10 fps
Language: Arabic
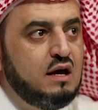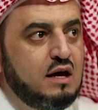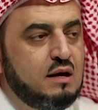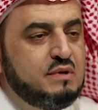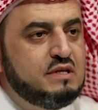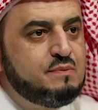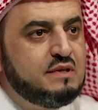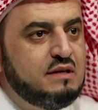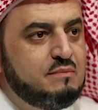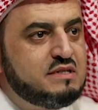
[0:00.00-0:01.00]
آه،
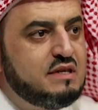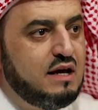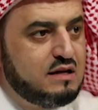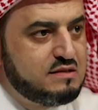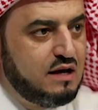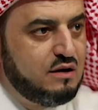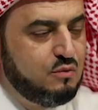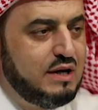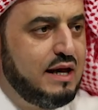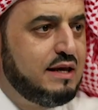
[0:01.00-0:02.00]
بالنسبة للمسجد الأقصى
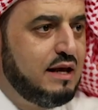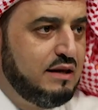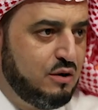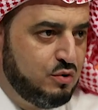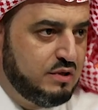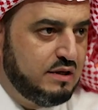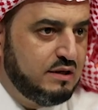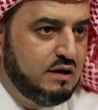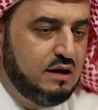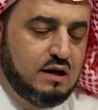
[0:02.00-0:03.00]
والهيكل اليهودي
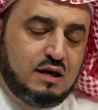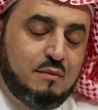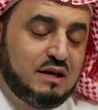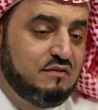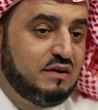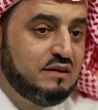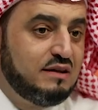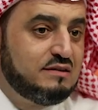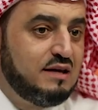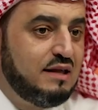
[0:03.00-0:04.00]
آه، كما
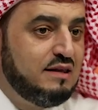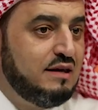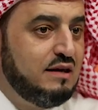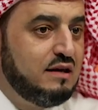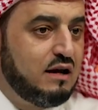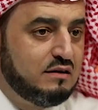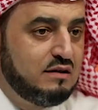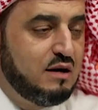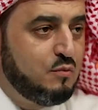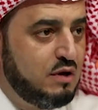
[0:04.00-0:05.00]
تفضلت هذه
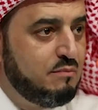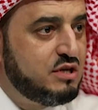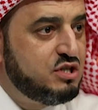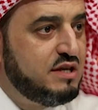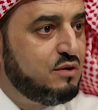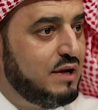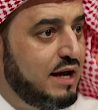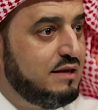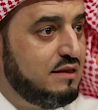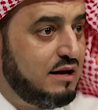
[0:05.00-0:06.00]
قضية مهمة جدا
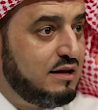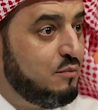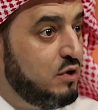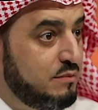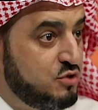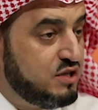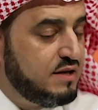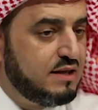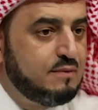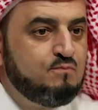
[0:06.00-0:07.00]
والحديث عنها مهم
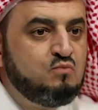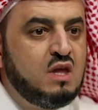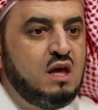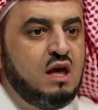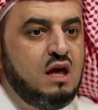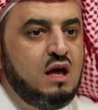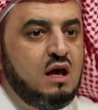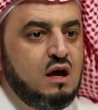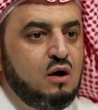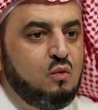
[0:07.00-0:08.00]
جدا
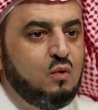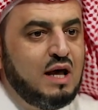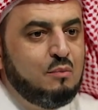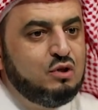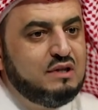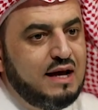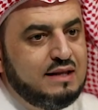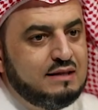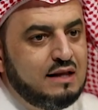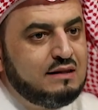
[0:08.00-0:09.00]
ولا بد
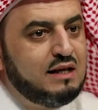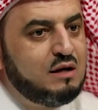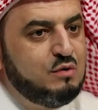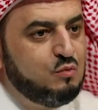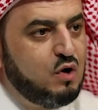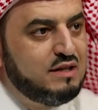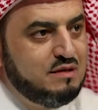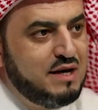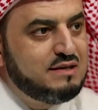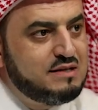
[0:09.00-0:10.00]
أن ننطلق من
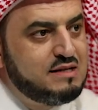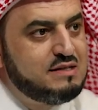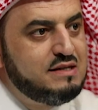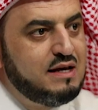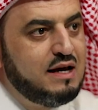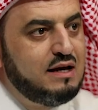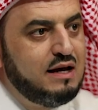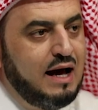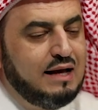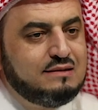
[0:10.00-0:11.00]
مقدمات أساسية
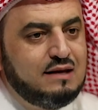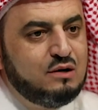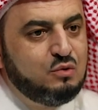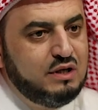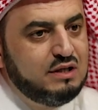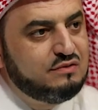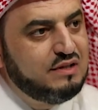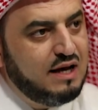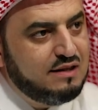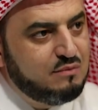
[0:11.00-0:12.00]
حتى نحيط
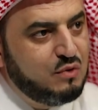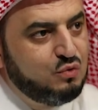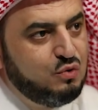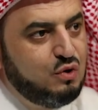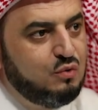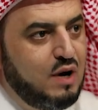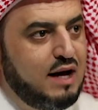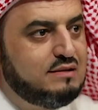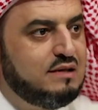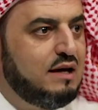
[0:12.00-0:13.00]
في هذا الموضوع
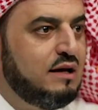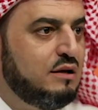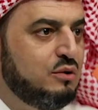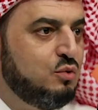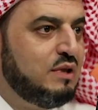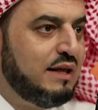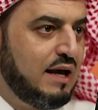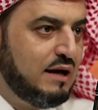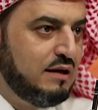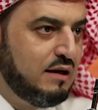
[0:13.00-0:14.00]
وحتى ندرك
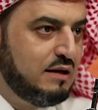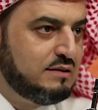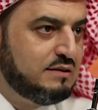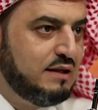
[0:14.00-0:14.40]
حقيقة